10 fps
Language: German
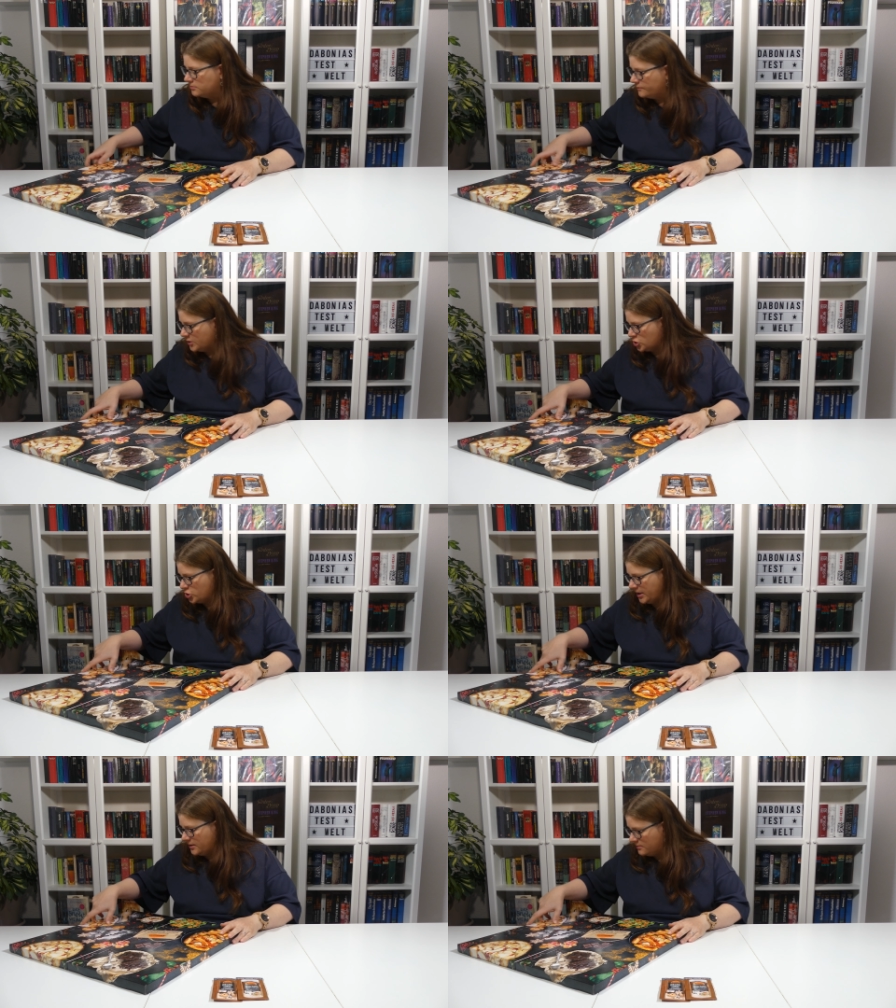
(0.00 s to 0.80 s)

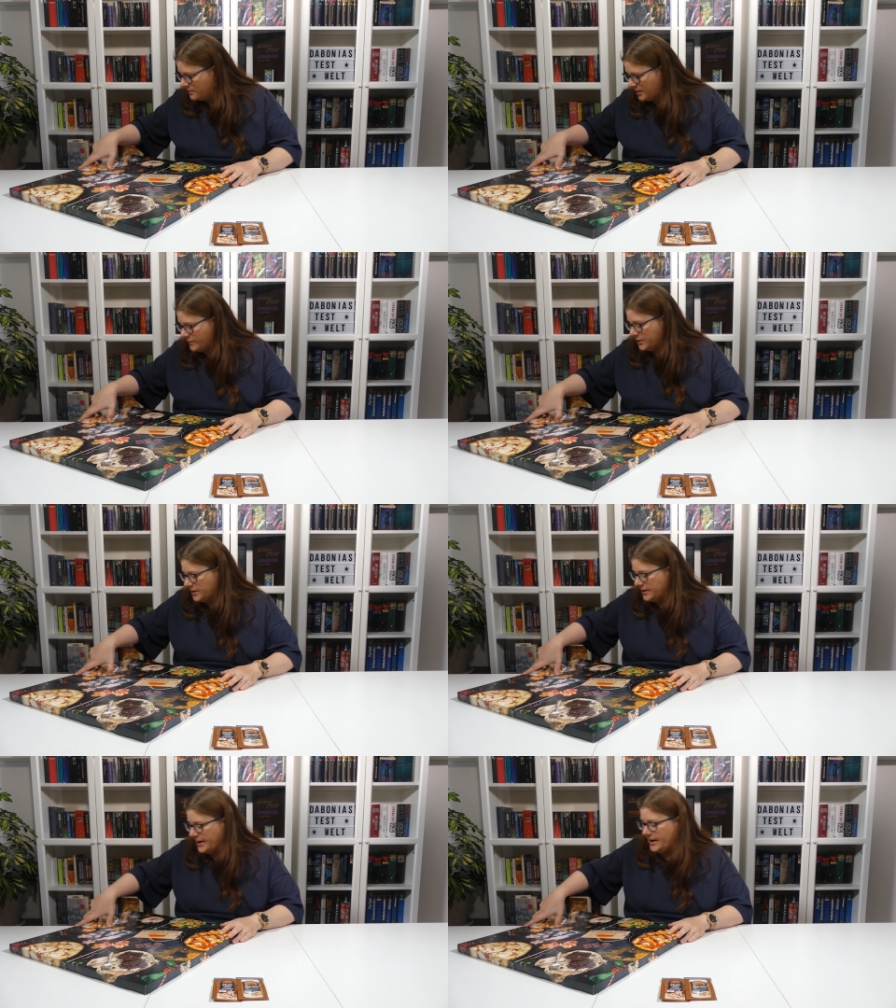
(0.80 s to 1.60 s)
Versteckt. Haben wir
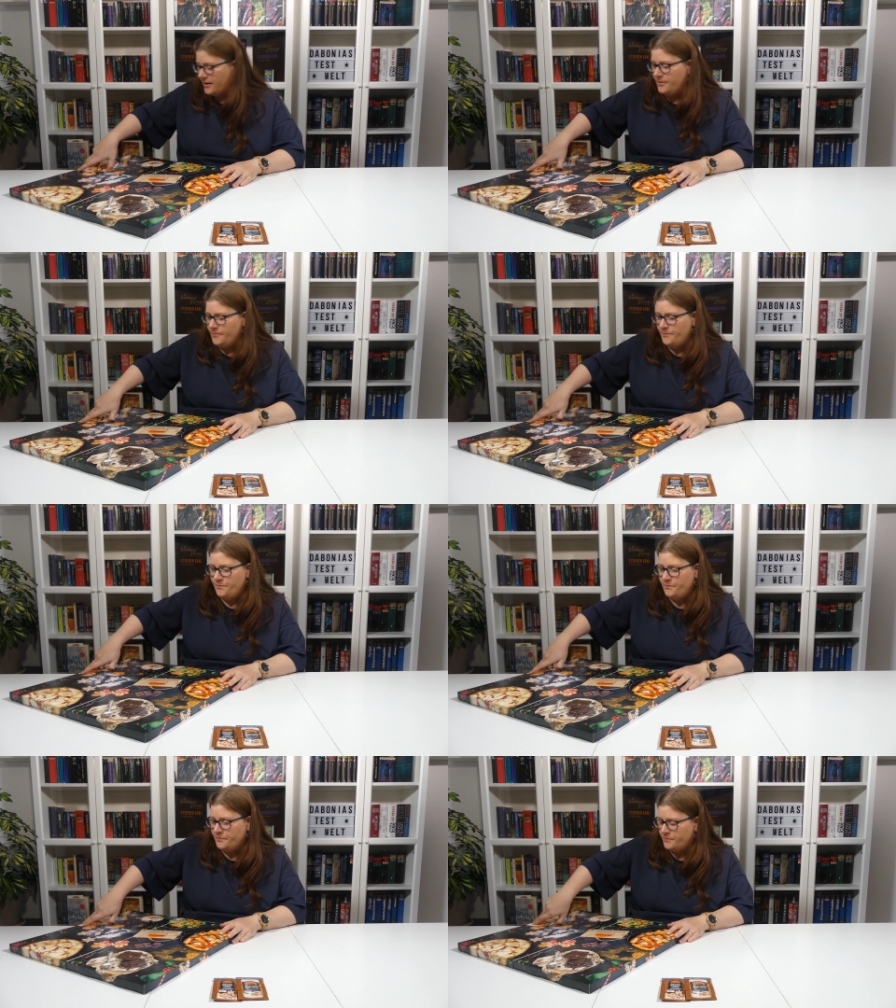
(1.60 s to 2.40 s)
hier in der Ecke.
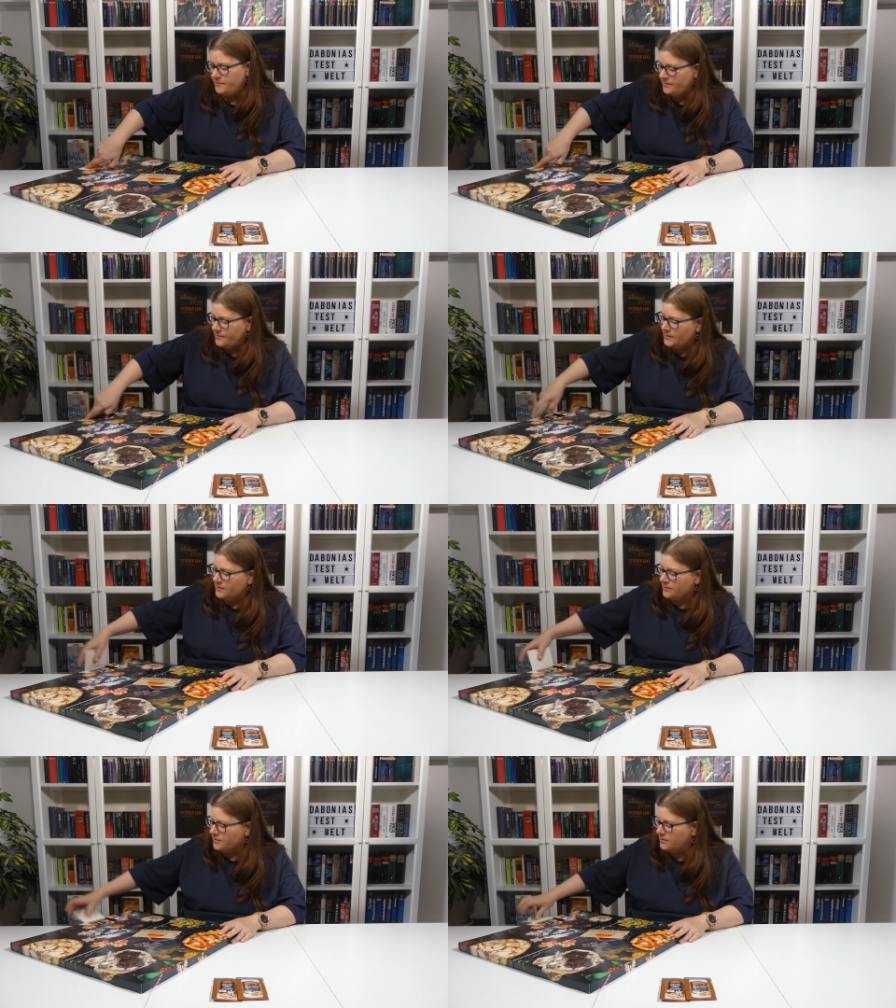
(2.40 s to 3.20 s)

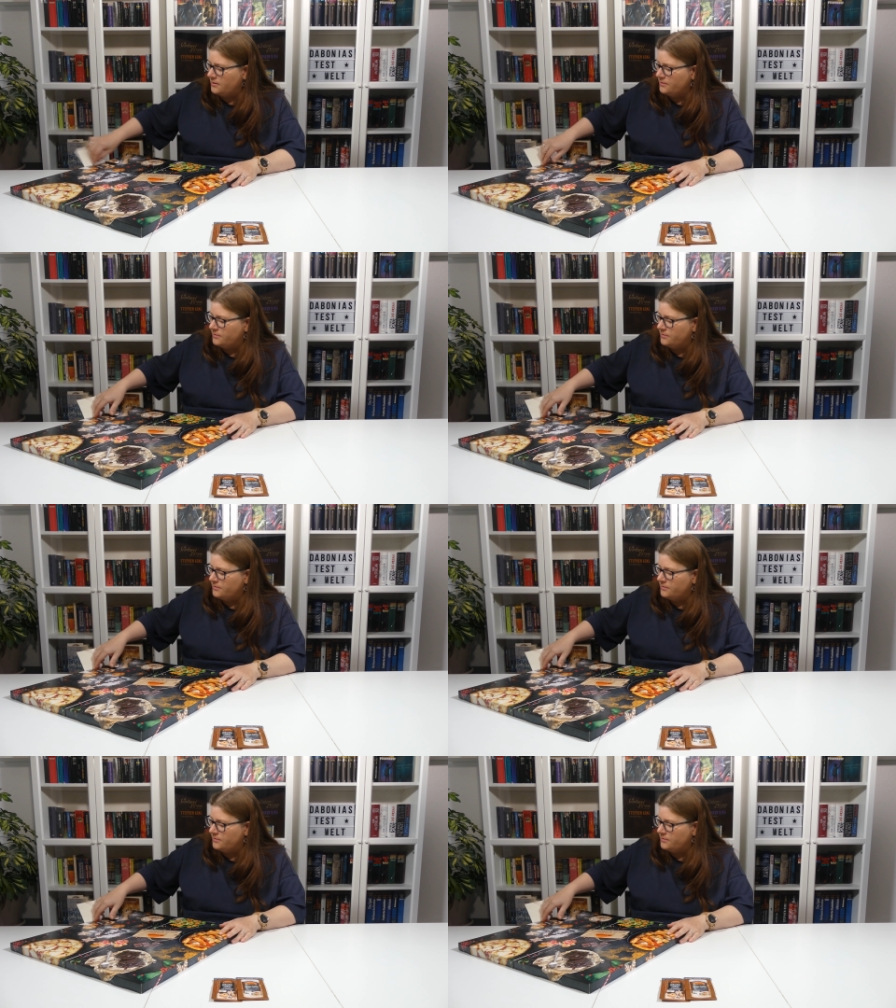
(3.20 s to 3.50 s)
Ja.